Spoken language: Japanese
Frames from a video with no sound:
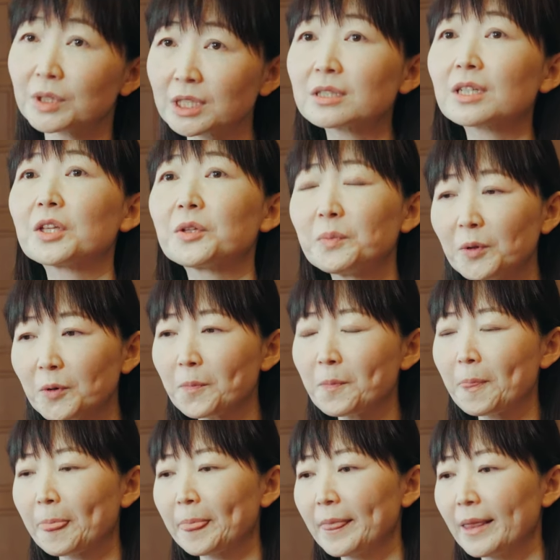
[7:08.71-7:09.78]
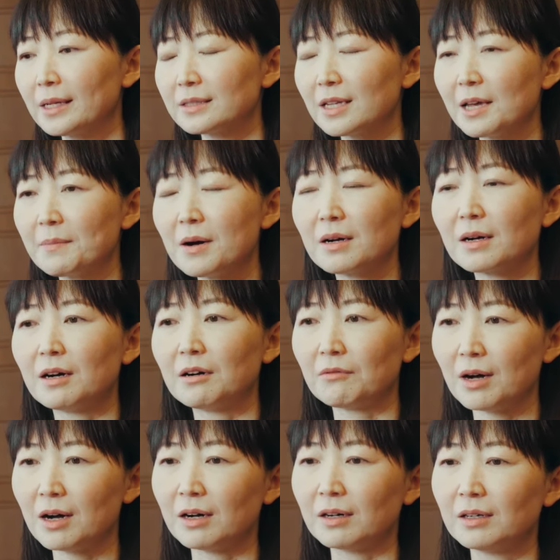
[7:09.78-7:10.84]
んですけども裁判官
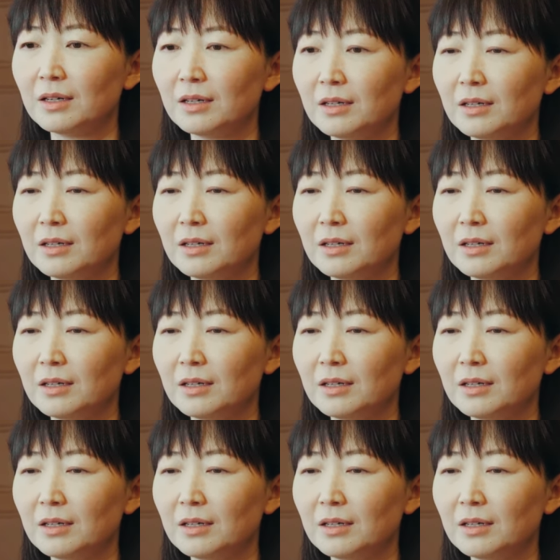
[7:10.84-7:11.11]
は